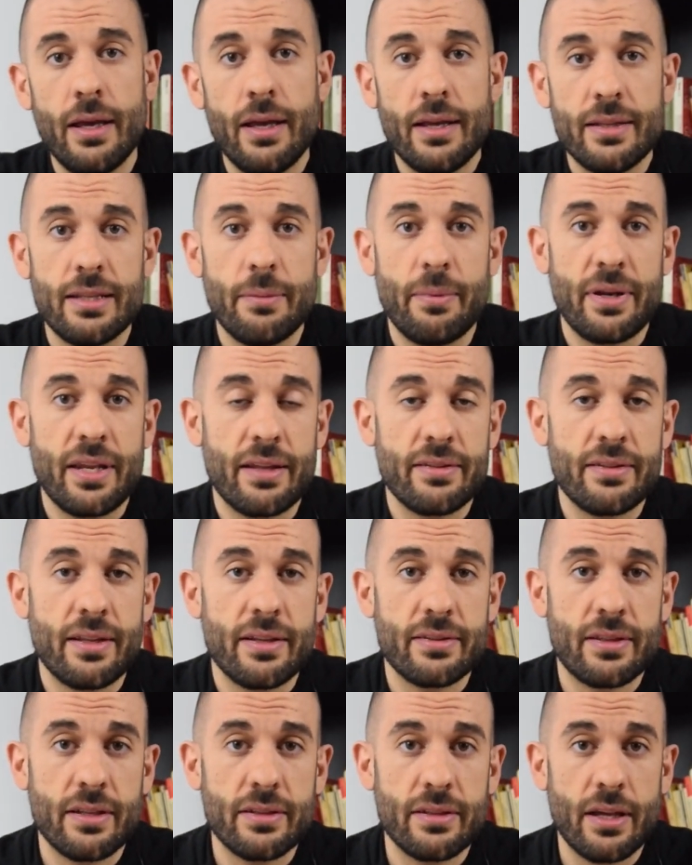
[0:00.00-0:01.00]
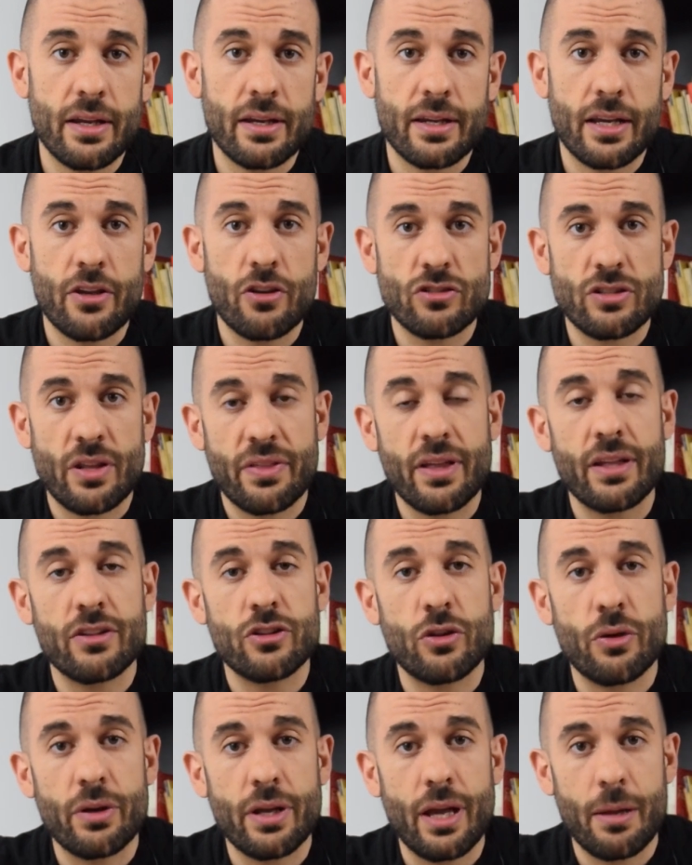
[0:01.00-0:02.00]
deberían de entender que ellos hacían
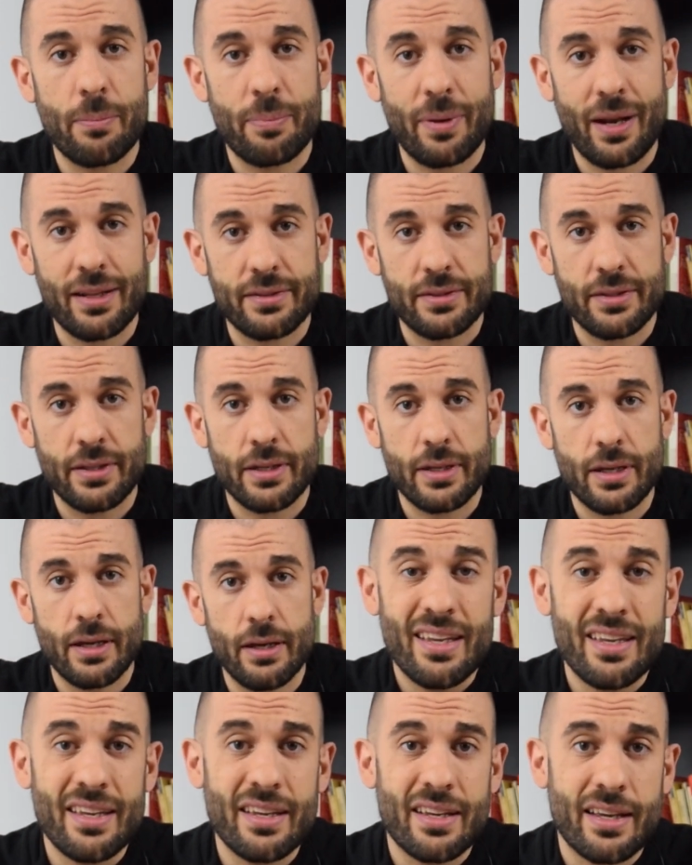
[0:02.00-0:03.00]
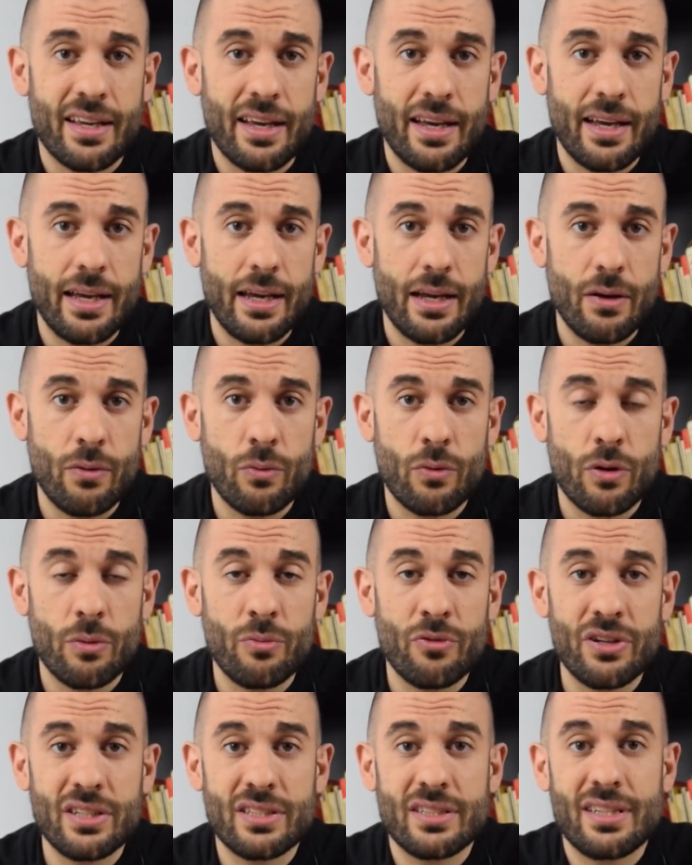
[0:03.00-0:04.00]
teoría y práctica y que un
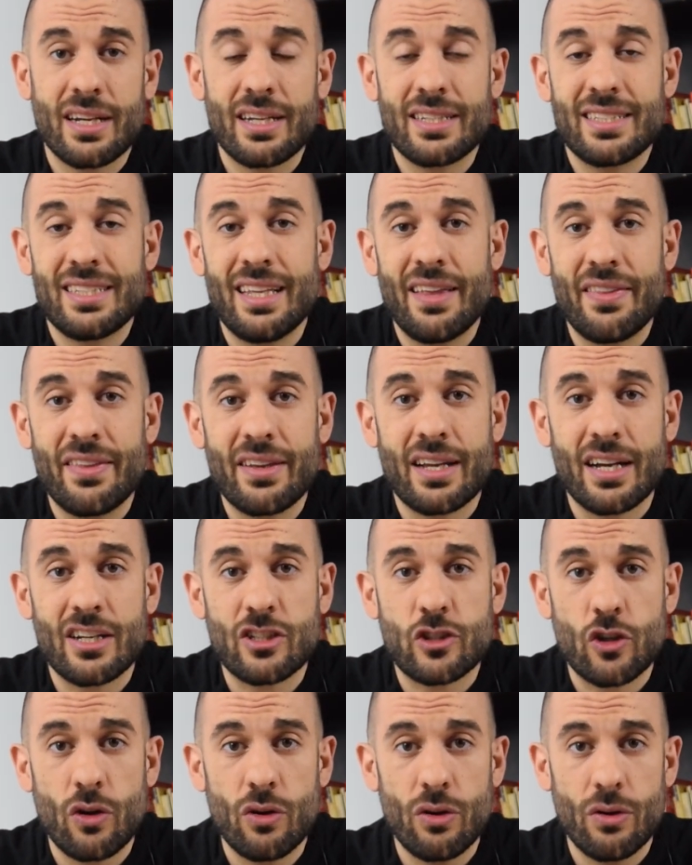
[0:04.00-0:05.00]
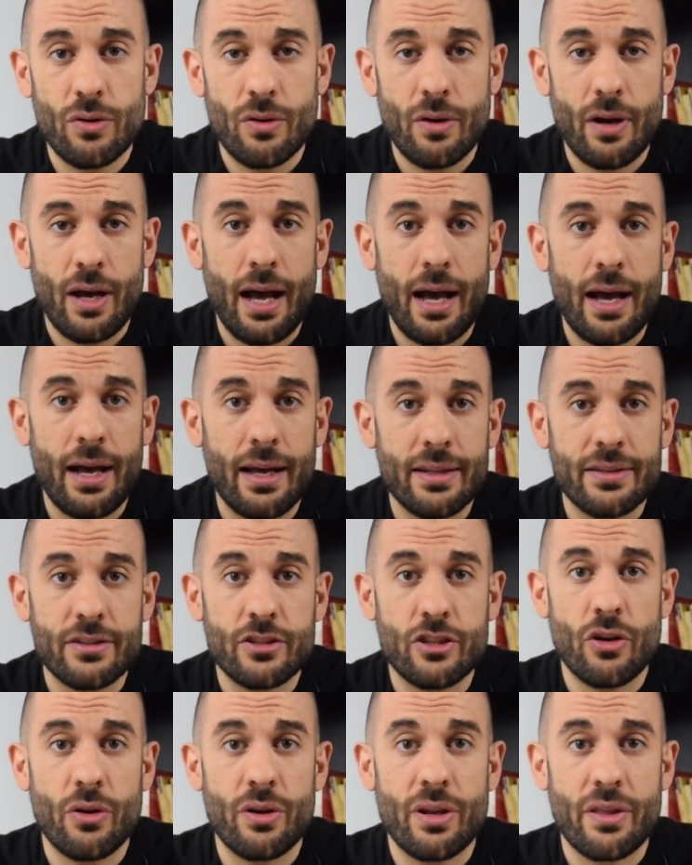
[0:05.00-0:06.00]
comunista que se dedica solo a
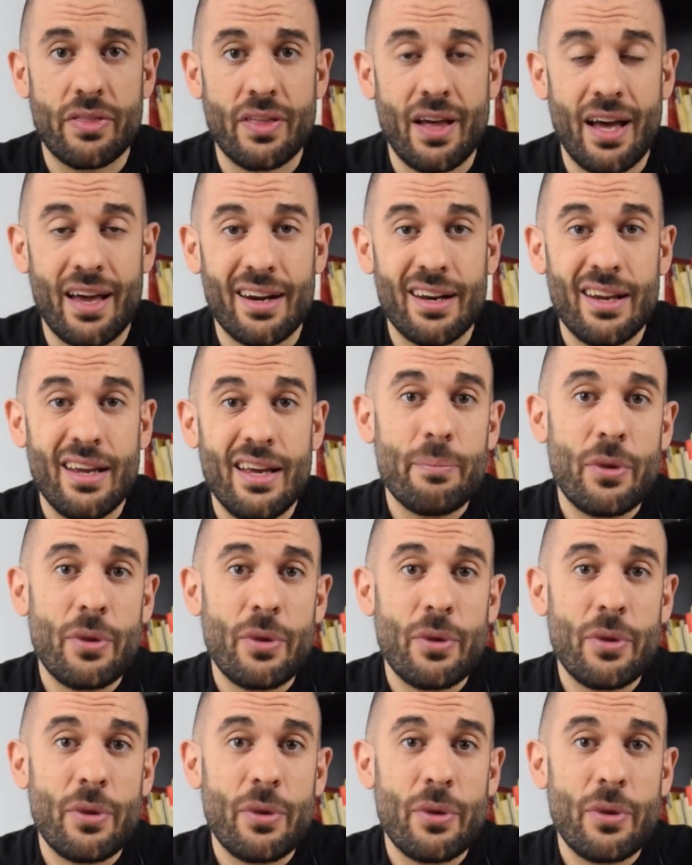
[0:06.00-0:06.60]
teorizar,